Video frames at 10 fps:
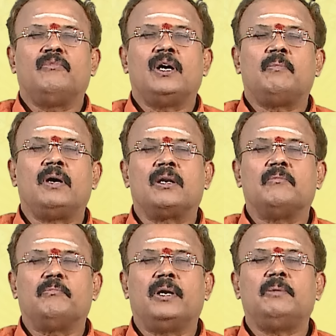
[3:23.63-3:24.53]

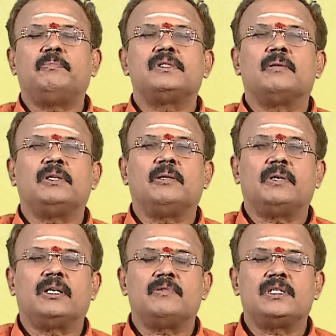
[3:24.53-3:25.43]
வியாபாரம் படிப்பு
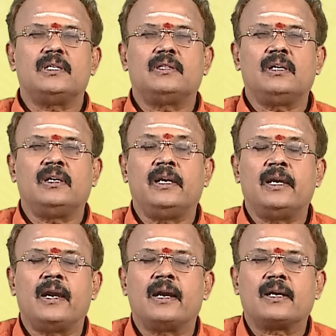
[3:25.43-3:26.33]
சம்பந்தப்பட்ட விஷயத்தில்
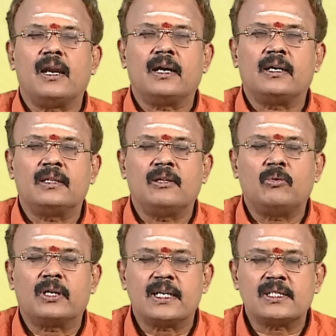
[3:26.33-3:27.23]
நீண்ட நாட்களாக இருந்த
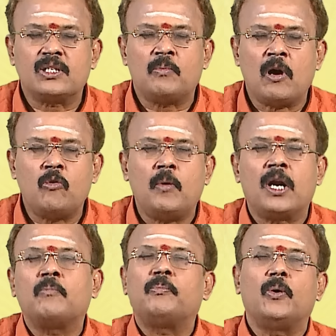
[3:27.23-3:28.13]
ஒரு கஷ்டம்
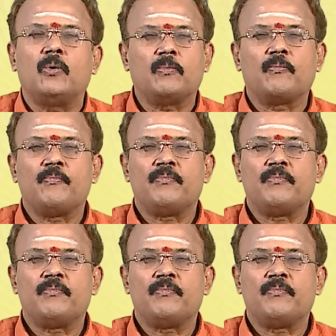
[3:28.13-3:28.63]
அவமானம் போகும்